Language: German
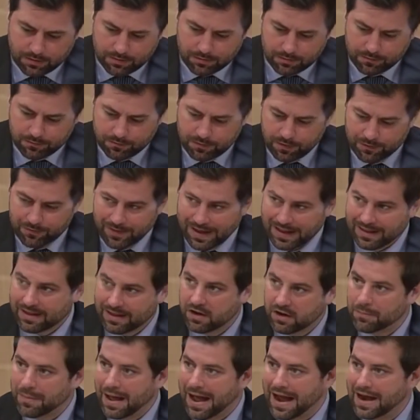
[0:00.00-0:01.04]

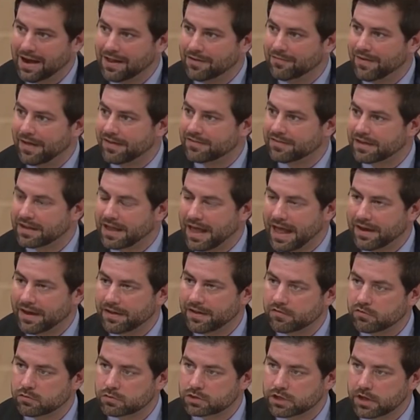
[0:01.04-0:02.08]
verwende normalerweise
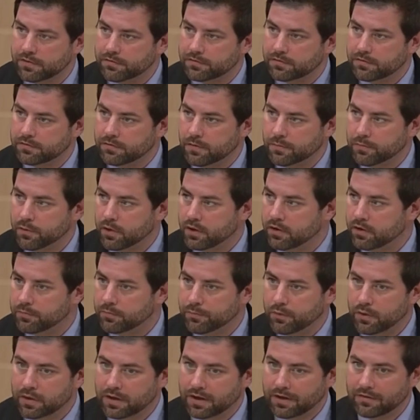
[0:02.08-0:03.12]
keine Zuschriften von Bürgerinnen und
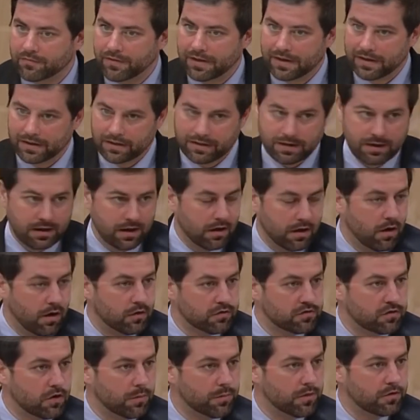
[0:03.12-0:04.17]
Bürgern, wenn ich hier
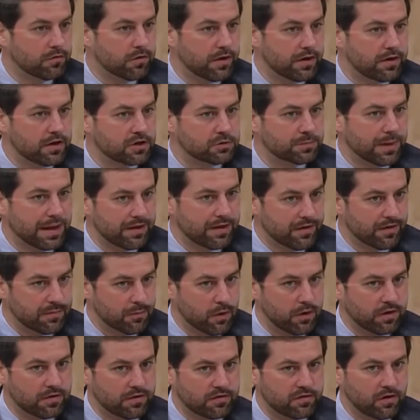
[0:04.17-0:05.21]
rauskomme und vor Ihnen spreche, aber ich
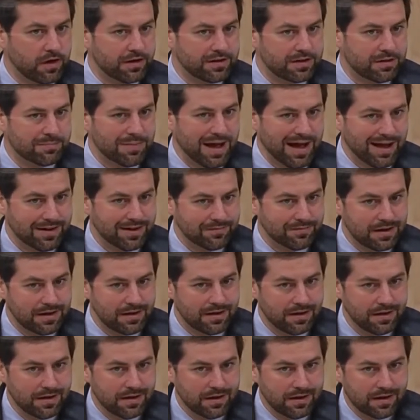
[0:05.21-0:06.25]
möchte das heute machen, weil
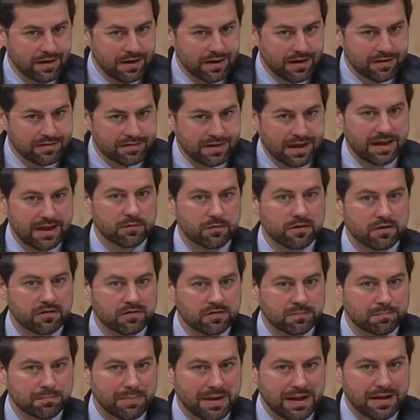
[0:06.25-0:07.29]
es geht um
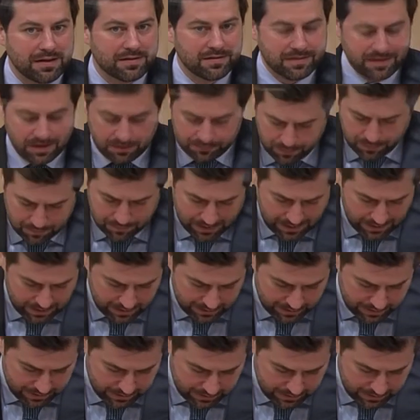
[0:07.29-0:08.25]
das Bild der Familien,